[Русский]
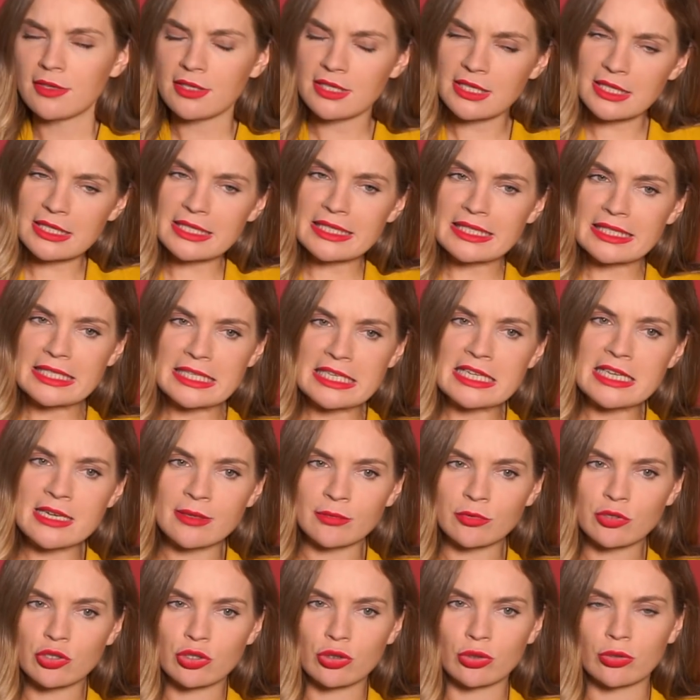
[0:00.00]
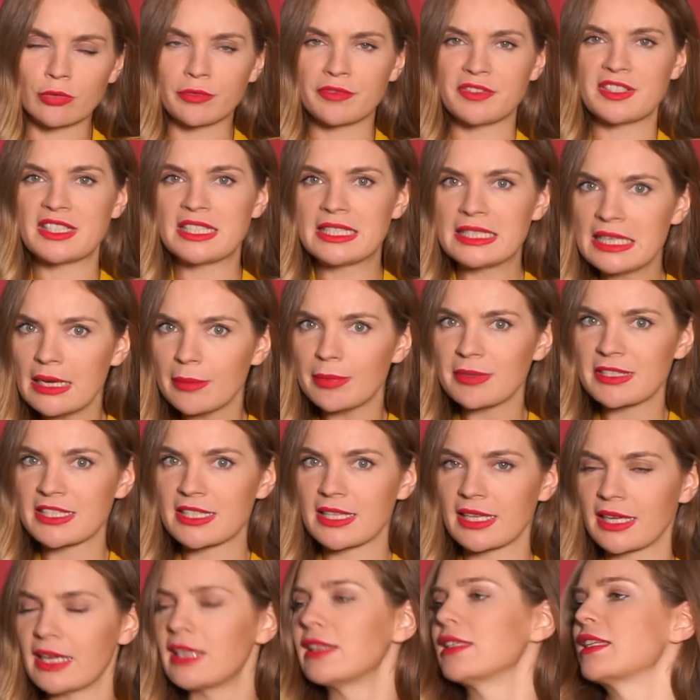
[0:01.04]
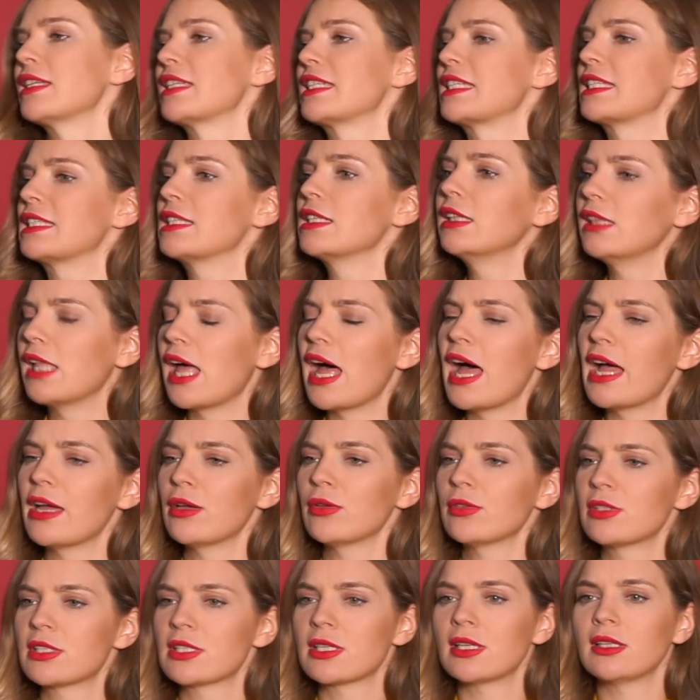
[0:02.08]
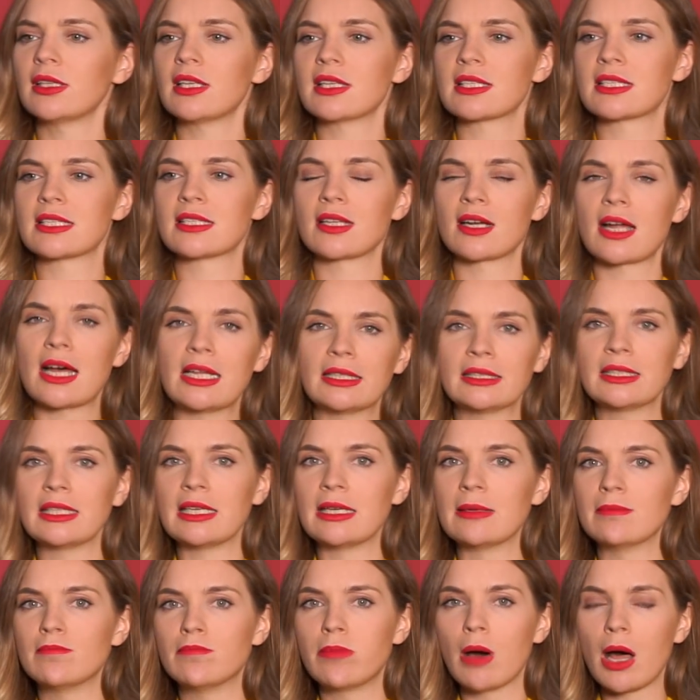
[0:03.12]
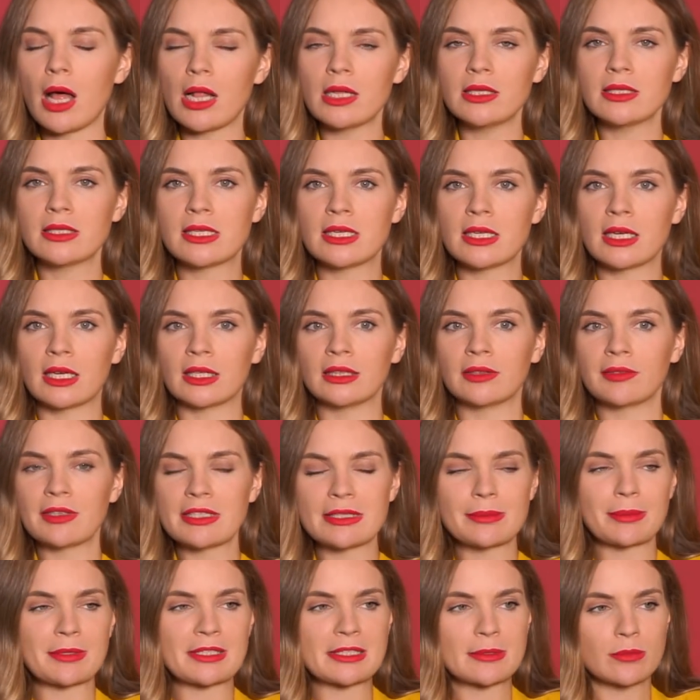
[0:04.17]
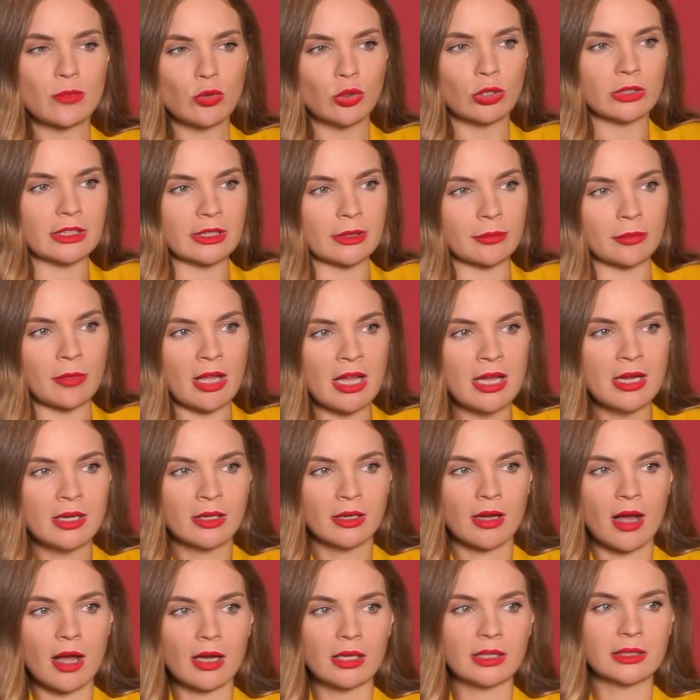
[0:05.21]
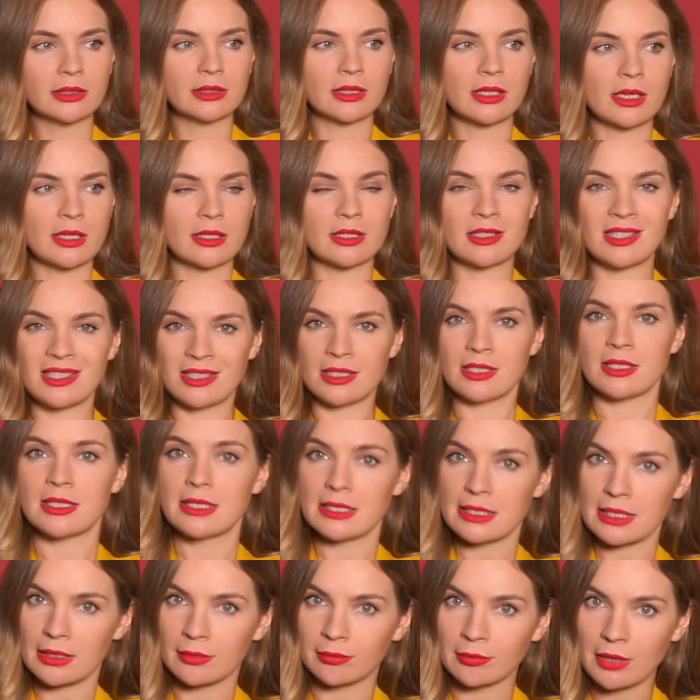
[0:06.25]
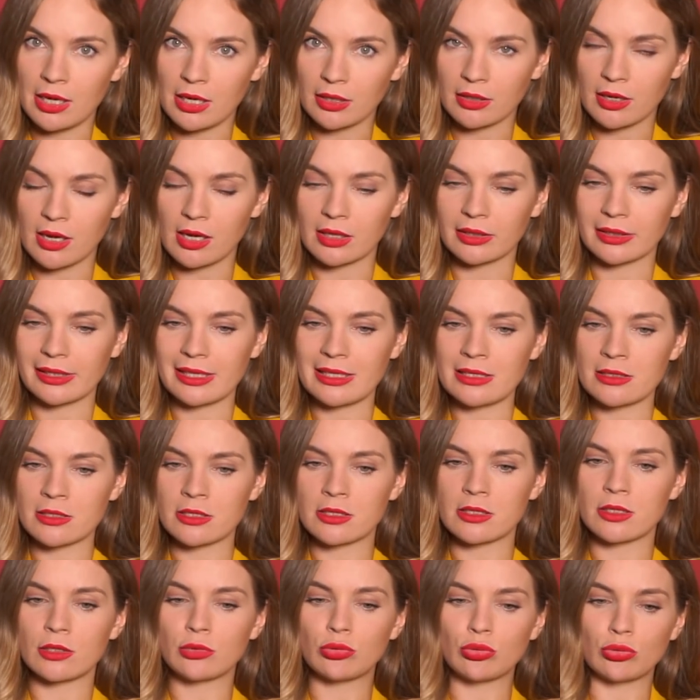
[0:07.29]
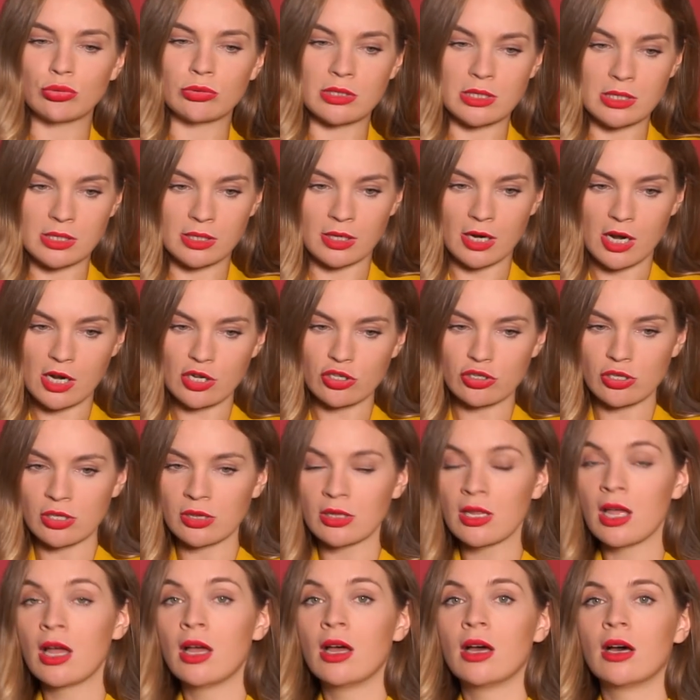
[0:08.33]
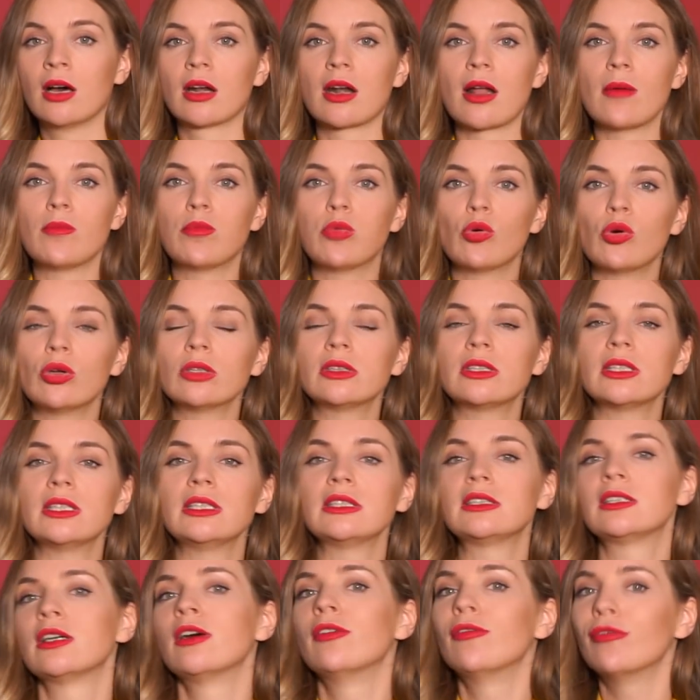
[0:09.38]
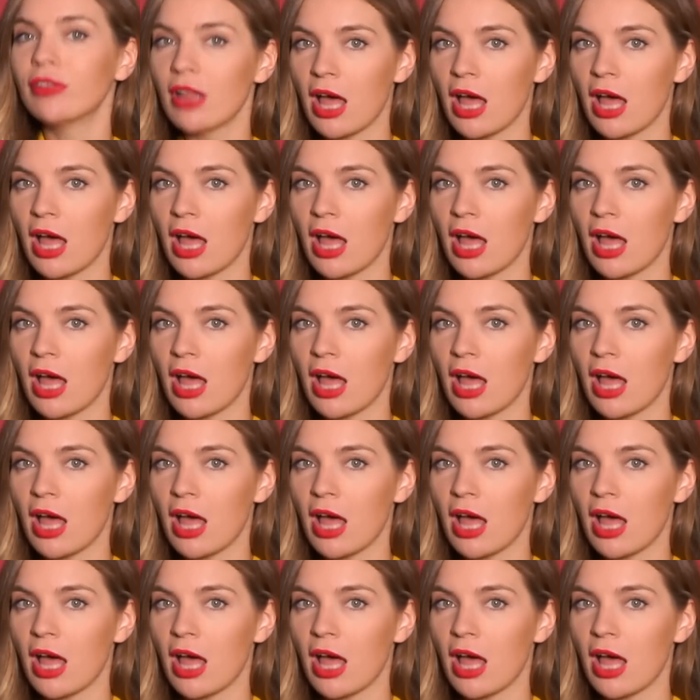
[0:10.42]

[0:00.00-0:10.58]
связи с тем, что все постоянно ссылаются на страны Балтии, а давайте посмотрим, как эта система, как институт неграждан работает в